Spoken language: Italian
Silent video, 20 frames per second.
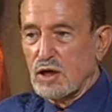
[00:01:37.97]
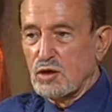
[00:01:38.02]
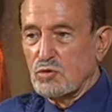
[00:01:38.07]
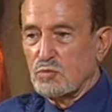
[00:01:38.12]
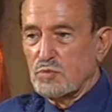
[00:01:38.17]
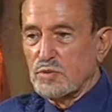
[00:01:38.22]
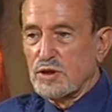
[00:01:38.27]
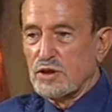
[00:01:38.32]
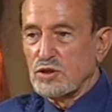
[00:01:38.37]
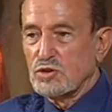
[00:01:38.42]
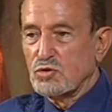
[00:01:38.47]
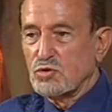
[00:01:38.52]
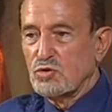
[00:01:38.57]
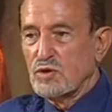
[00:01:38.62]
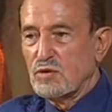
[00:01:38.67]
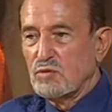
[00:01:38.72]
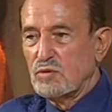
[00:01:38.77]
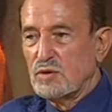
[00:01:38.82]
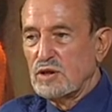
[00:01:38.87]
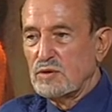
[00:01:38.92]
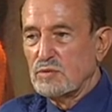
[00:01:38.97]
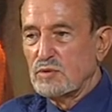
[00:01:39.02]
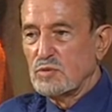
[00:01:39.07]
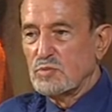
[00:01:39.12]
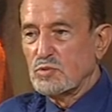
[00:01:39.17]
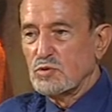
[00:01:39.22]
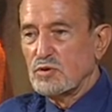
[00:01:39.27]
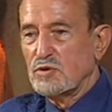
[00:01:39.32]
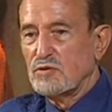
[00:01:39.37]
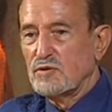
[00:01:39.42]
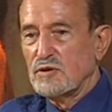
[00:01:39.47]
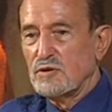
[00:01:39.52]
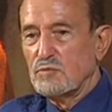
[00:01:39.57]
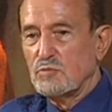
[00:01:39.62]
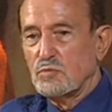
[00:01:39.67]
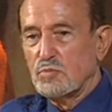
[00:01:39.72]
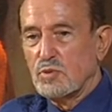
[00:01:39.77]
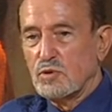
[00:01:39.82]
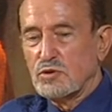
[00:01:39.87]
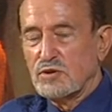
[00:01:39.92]
hanno preso un equilibrio più,
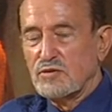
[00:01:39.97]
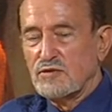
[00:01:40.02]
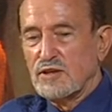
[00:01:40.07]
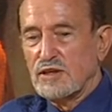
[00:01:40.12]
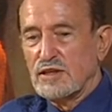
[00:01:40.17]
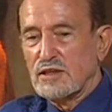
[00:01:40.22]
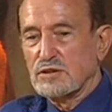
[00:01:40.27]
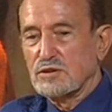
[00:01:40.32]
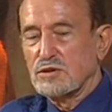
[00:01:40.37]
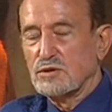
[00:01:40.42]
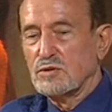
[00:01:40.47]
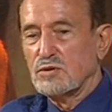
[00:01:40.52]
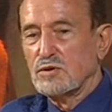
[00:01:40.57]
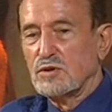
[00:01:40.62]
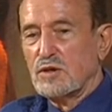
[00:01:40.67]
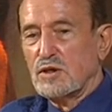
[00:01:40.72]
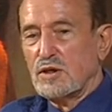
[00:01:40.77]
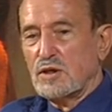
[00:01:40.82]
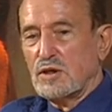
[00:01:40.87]
un po' diverso,